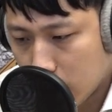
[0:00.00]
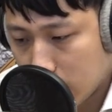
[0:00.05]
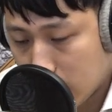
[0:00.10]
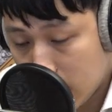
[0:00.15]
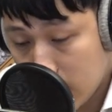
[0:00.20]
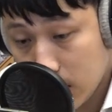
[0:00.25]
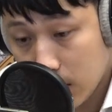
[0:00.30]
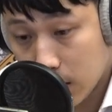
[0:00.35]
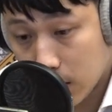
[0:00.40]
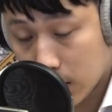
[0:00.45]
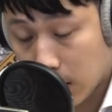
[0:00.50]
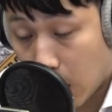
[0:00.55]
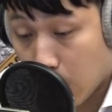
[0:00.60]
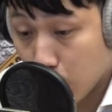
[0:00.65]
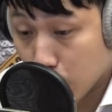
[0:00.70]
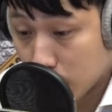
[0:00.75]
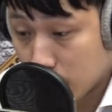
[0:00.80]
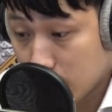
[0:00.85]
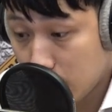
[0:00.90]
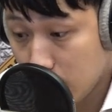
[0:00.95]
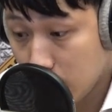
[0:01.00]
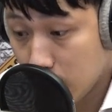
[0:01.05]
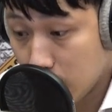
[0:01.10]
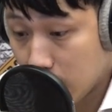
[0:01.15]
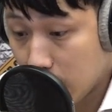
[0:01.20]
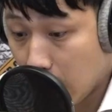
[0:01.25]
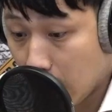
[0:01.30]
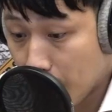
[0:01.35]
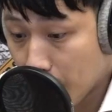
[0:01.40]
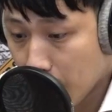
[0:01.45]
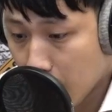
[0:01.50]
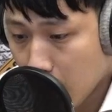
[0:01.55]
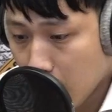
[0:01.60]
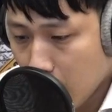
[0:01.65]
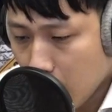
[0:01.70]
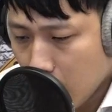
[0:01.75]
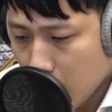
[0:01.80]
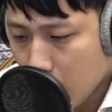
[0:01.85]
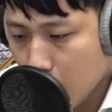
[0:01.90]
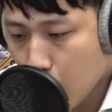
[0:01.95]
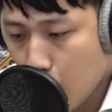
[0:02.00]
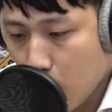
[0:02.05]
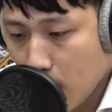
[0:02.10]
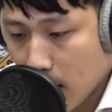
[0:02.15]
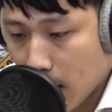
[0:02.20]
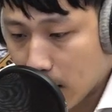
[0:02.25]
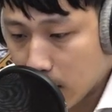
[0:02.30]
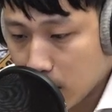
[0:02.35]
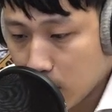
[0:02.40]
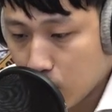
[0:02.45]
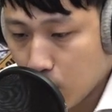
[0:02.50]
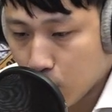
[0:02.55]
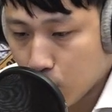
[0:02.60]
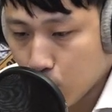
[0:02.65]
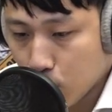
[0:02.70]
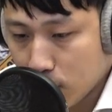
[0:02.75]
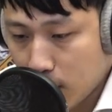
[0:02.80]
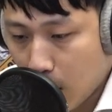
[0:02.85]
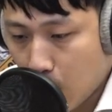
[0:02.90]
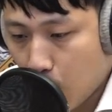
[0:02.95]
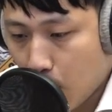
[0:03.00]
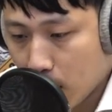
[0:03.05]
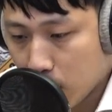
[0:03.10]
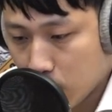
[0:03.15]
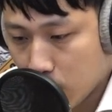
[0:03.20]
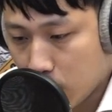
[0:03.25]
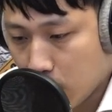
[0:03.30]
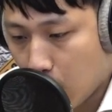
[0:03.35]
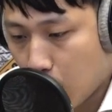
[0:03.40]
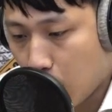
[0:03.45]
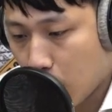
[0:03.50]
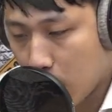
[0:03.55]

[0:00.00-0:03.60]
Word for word: 自导自演，因为啊，季雪树在外时常